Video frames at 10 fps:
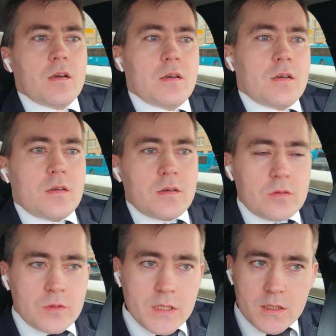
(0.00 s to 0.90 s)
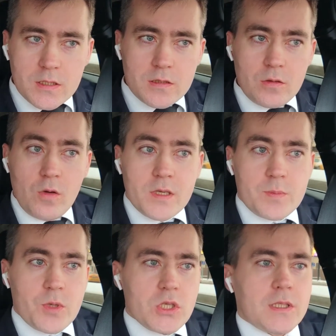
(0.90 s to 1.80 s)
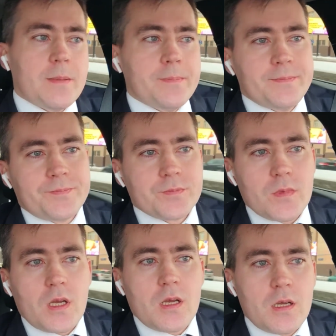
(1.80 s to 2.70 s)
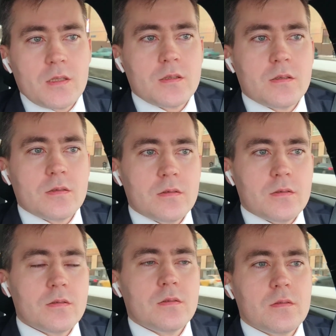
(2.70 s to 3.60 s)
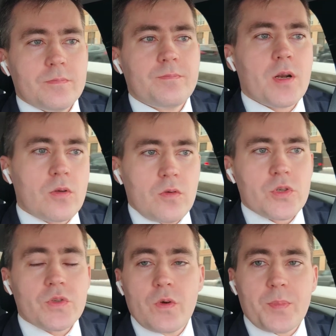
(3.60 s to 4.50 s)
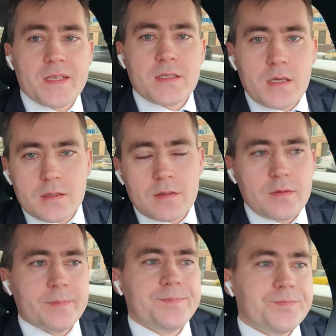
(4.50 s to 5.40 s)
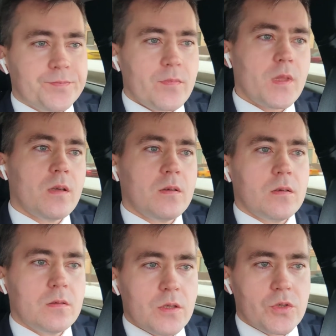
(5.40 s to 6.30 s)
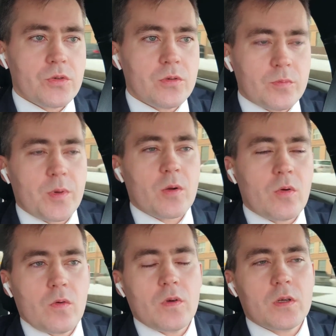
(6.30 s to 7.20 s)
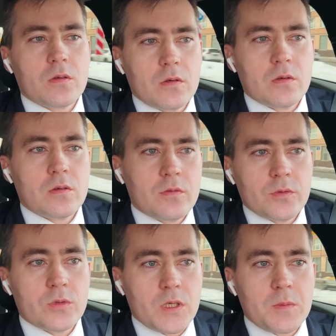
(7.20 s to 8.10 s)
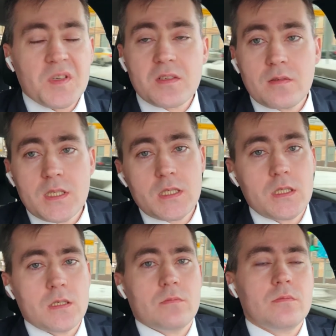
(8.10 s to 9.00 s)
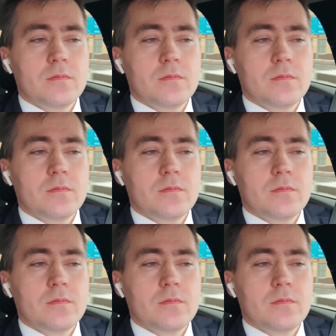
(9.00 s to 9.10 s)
А, у нас новость пришла от э, парковочного пространства а, насчет парковок э, внутри Москва-Сити.